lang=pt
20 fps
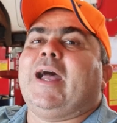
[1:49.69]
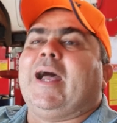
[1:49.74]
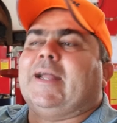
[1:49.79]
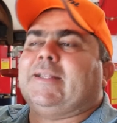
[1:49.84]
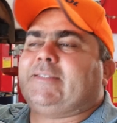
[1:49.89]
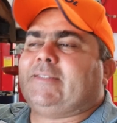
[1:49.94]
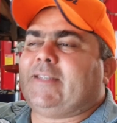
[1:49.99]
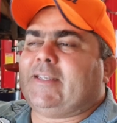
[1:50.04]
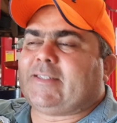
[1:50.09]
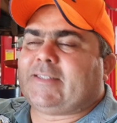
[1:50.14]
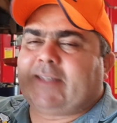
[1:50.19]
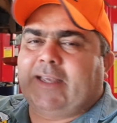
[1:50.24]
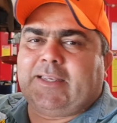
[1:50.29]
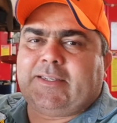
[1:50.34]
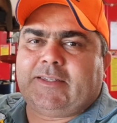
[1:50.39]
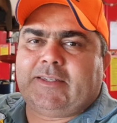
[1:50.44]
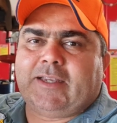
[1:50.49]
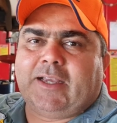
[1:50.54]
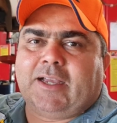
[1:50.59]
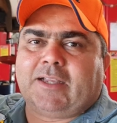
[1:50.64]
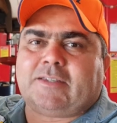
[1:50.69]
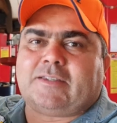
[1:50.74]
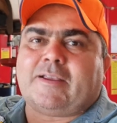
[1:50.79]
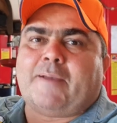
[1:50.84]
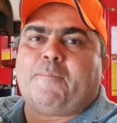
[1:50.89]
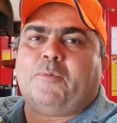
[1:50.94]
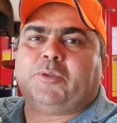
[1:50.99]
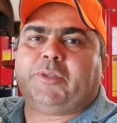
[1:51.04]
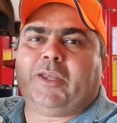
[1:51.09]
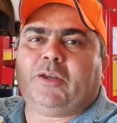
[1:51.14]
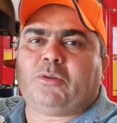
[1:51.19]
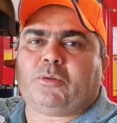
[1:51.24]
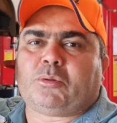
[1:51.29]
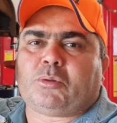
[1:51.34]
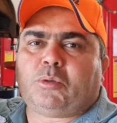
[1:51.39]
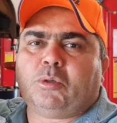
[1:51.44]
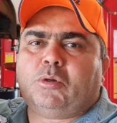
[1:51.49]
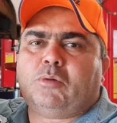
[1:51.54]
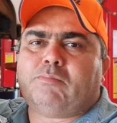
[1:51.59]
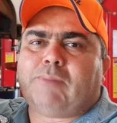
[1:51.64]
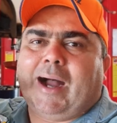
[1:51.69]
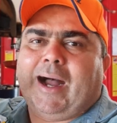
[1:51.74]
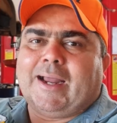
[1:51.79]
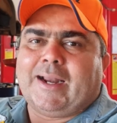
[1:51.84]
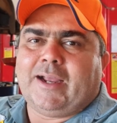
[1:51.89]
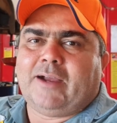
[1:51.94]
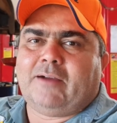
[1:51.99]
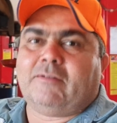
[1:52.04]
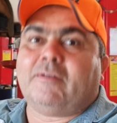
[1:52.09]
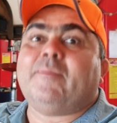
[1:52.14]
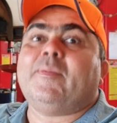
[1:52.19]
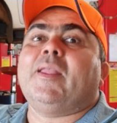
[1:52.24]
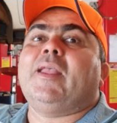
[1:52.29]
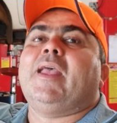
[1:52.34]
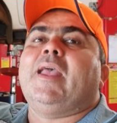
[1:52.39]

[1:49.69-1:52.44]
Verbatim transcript: a 16 diante, a modelo Tubarão.